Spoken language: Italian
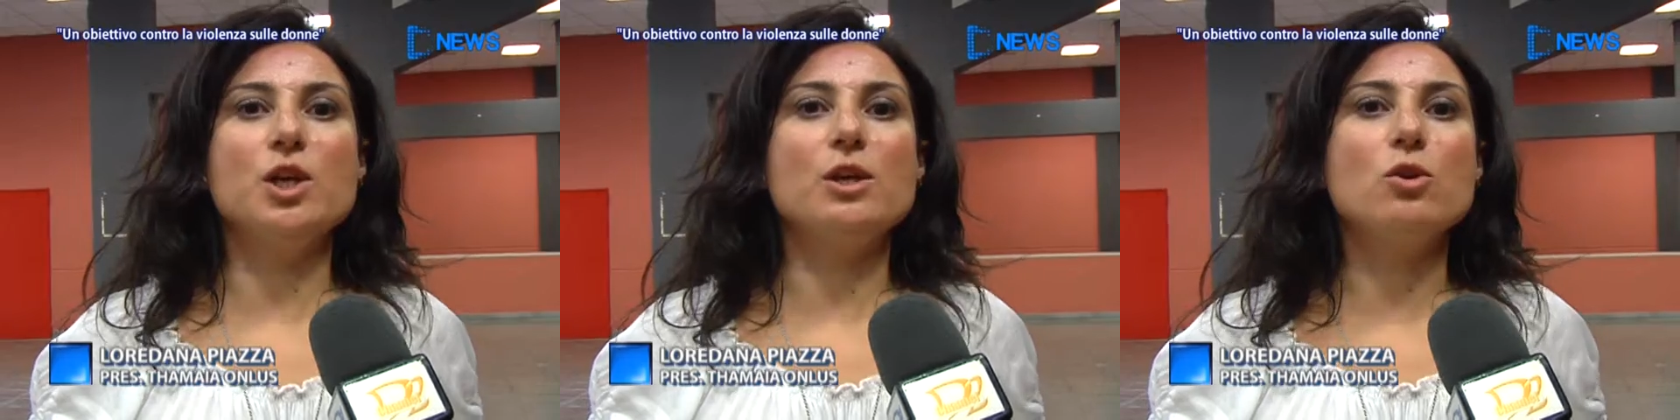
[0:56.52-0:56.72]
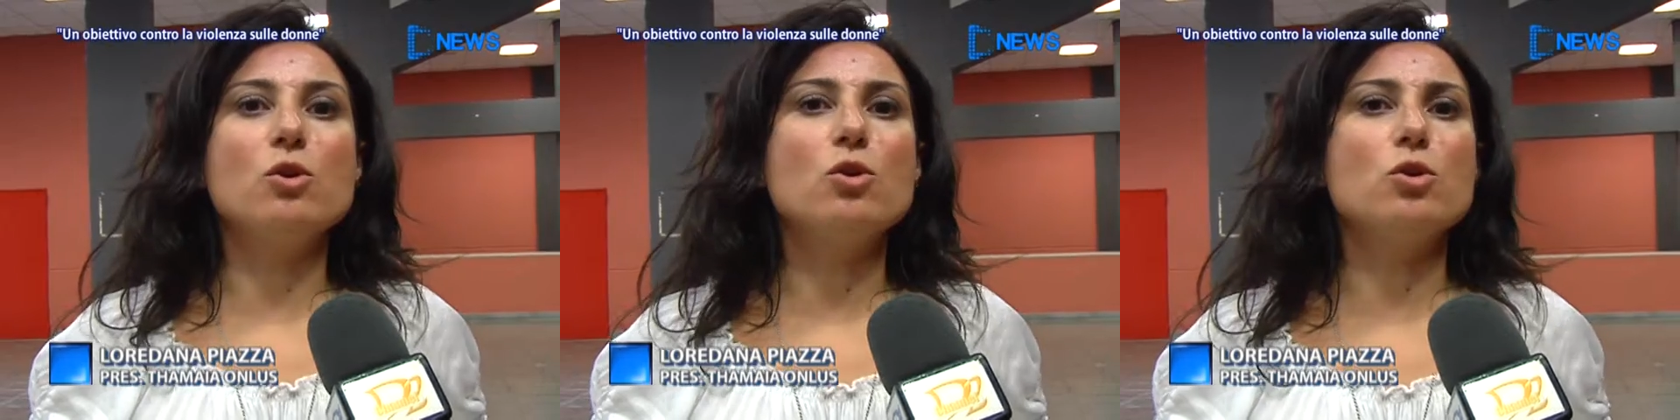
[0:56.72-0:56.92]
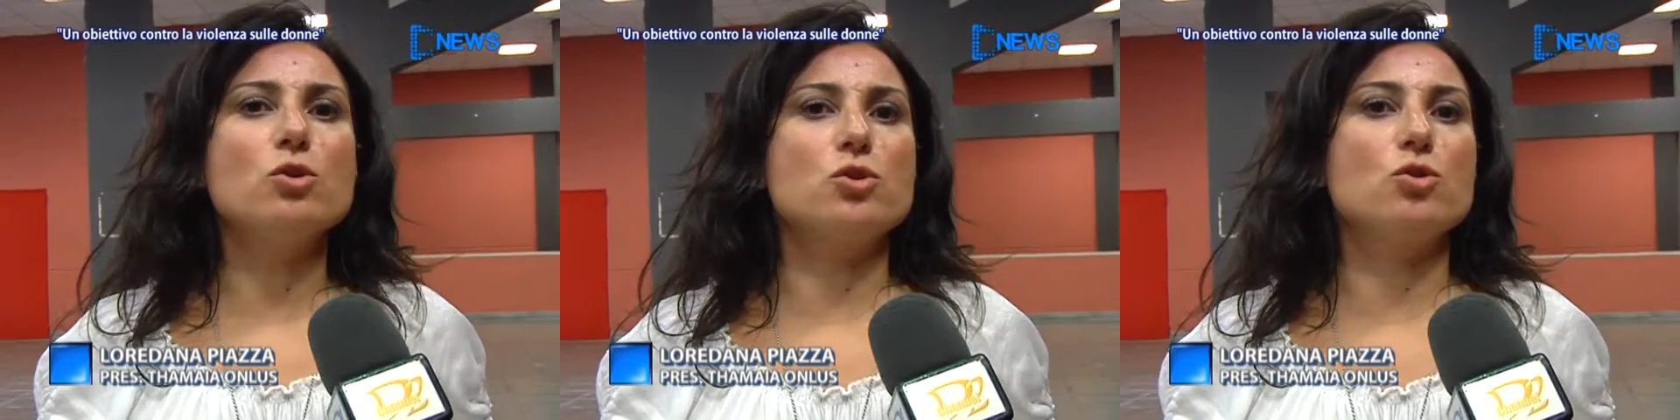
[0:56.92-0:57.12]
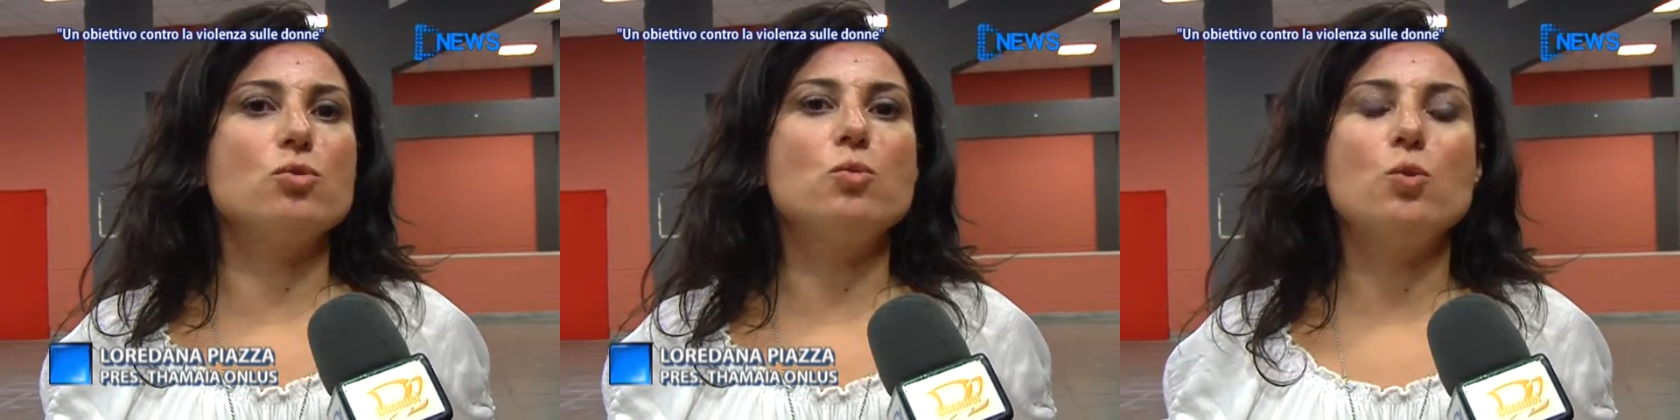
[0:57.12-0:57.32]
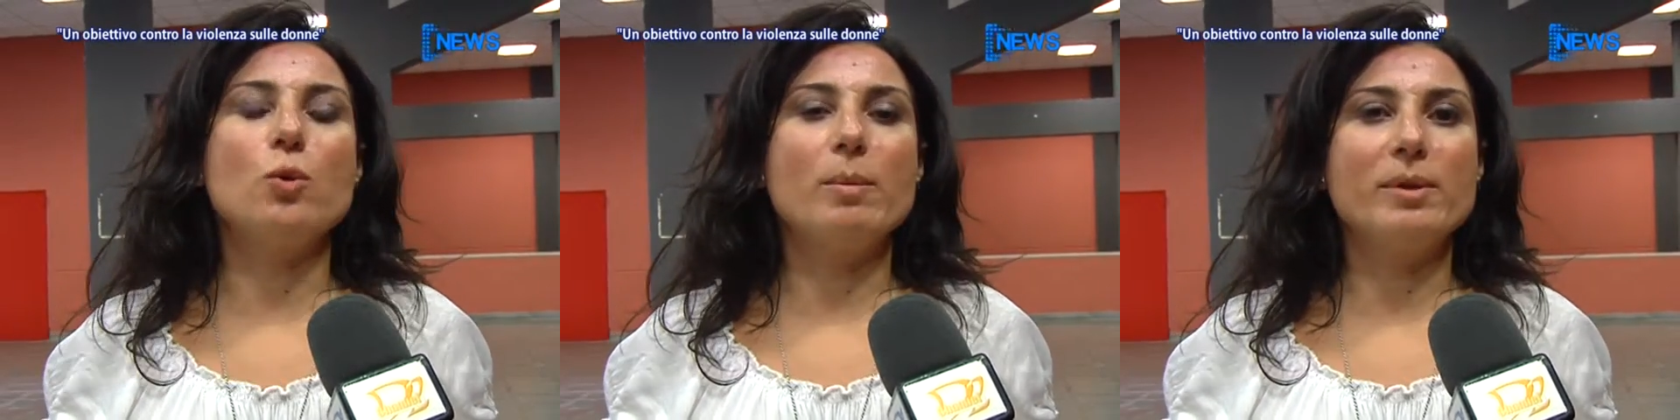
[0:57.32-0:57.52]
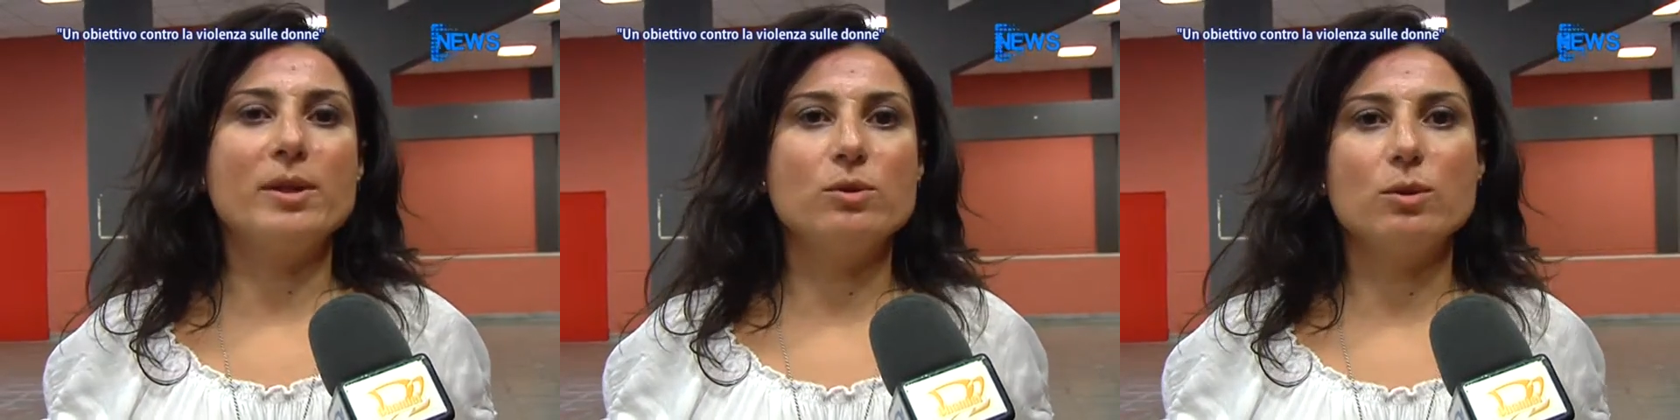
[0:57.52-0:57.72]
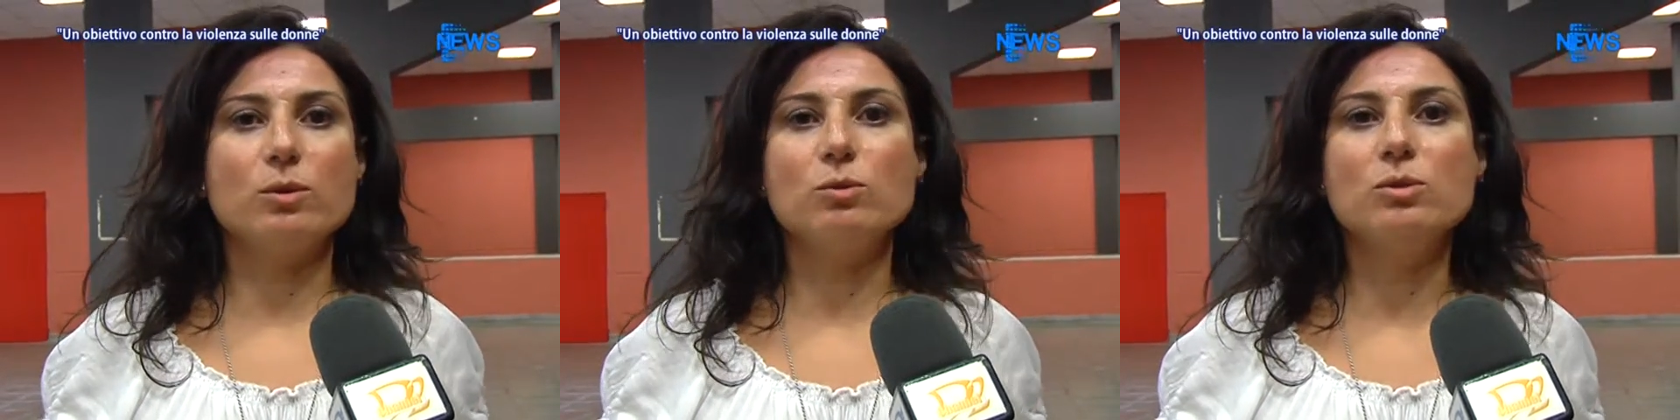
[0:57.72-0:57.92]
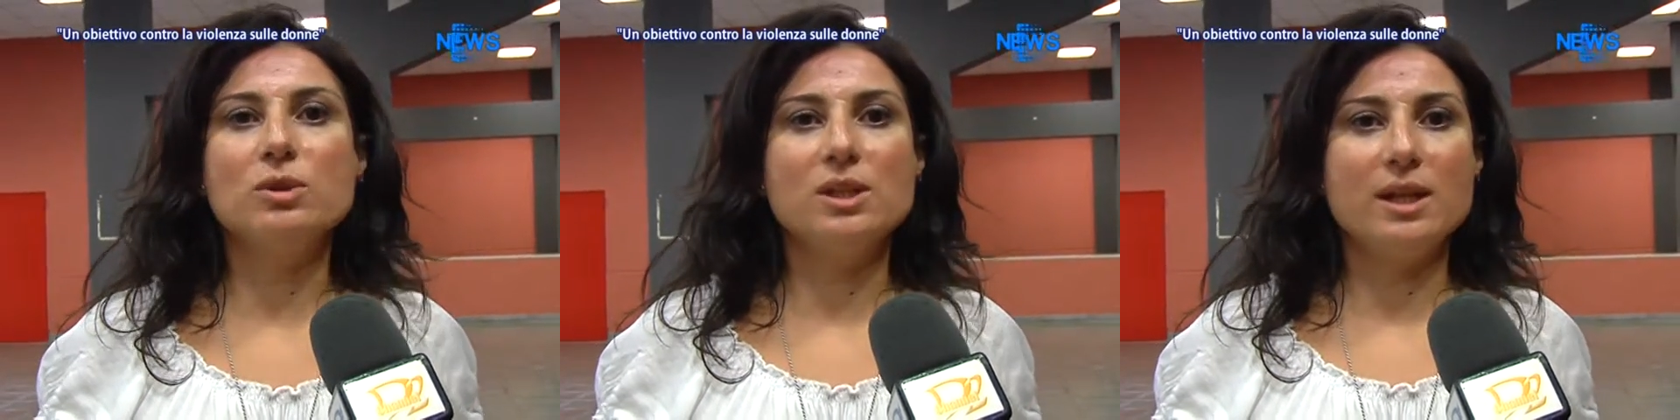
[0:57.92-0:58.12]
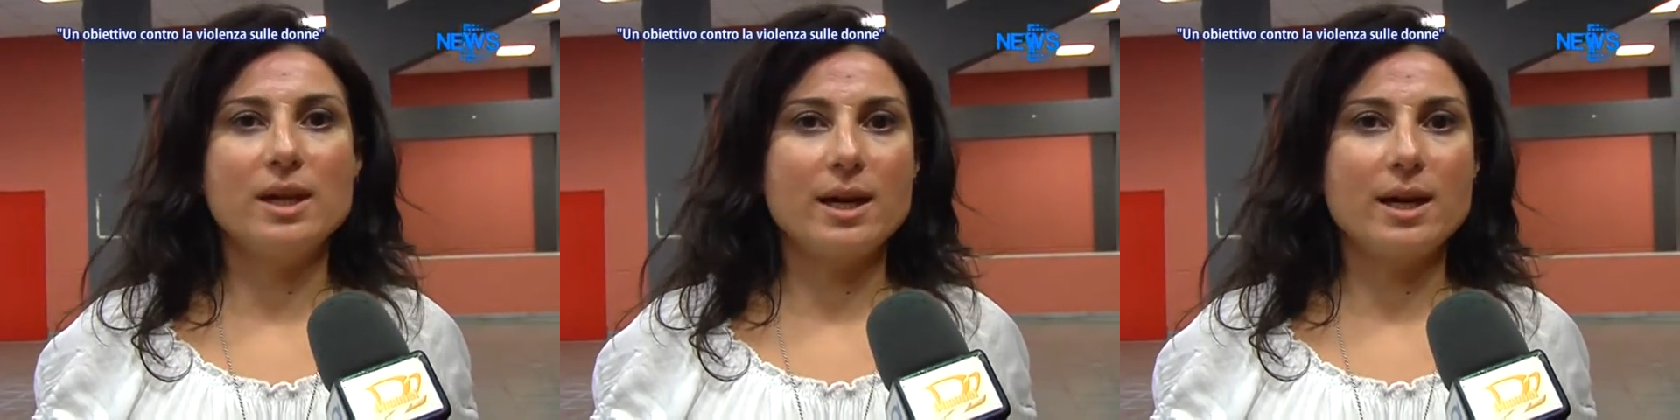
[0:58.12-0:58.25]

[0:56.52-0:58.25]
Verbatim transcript: il concorso comunque è aperto a tutti i